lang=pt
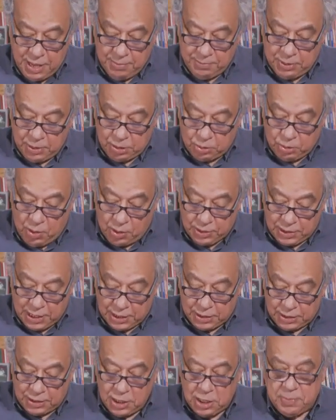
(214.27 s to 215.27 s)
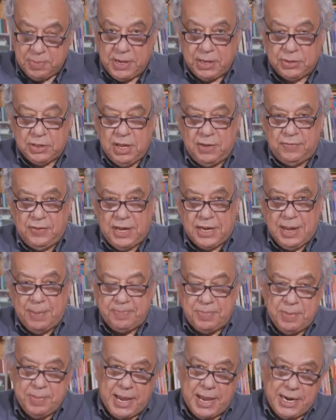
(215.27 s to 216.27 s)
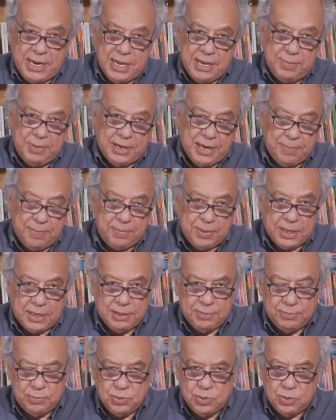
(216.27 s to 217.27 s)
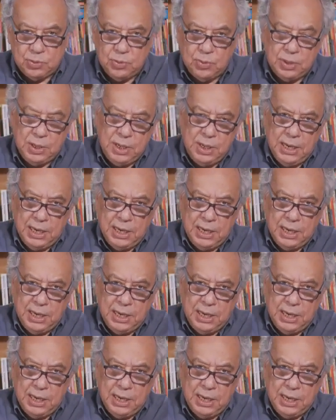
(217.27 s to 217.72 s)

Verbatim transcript: pessoal que assiste pela TV Capibaribe, lá em Pernambuco,